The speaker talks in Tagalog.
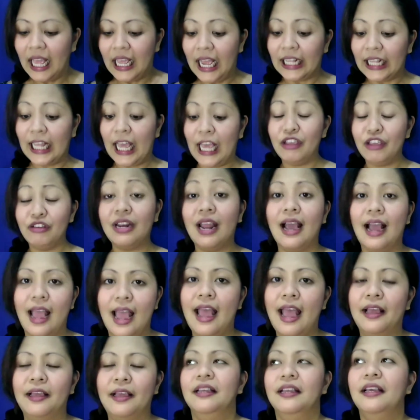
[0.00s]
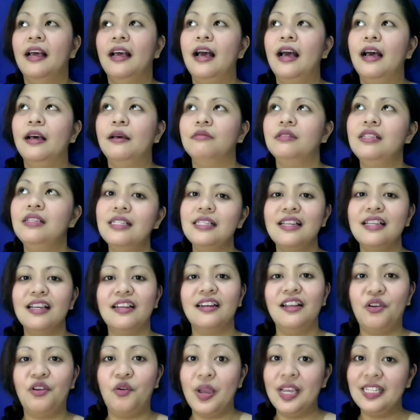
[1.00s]
At ayun na nga, um, since
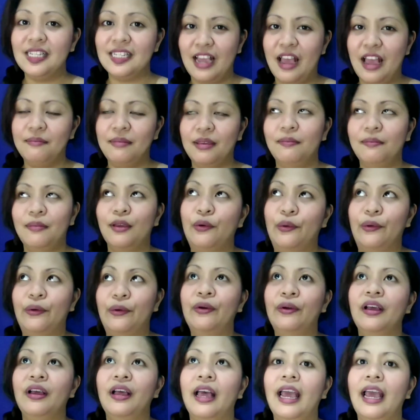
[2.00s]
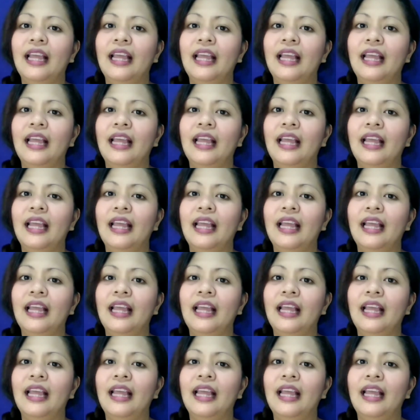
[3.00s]
nag-request ka, bibi ko,